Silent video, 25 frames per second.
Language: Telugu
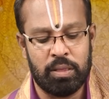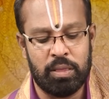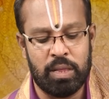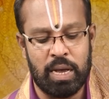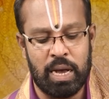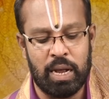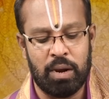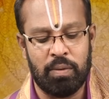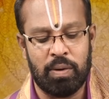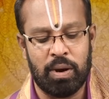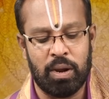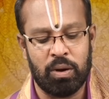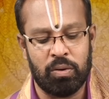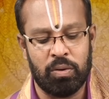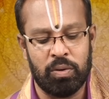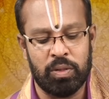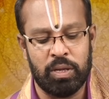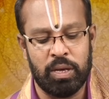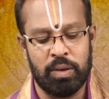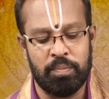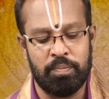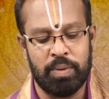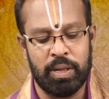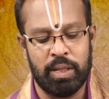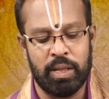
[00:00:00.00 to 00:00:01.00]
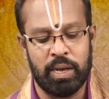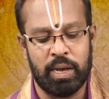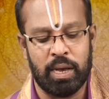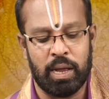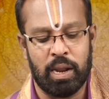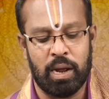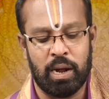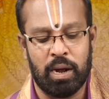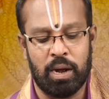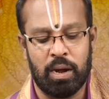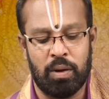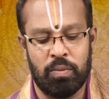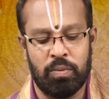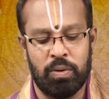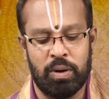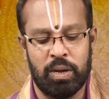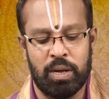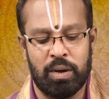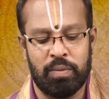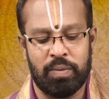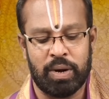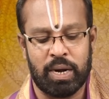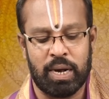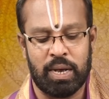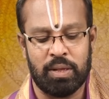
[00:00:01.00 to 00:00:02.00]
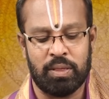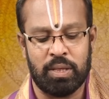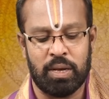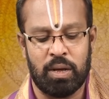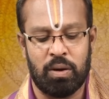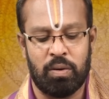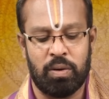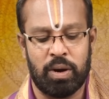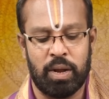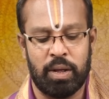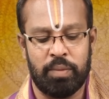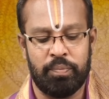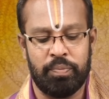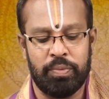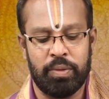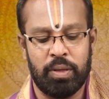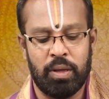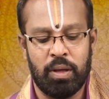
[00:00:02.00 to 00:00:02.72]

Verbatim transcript: దానివల్ల కొంచెం ఇబ్బందికరంగా ఉండే అవకాశాలు ఉన్నాయి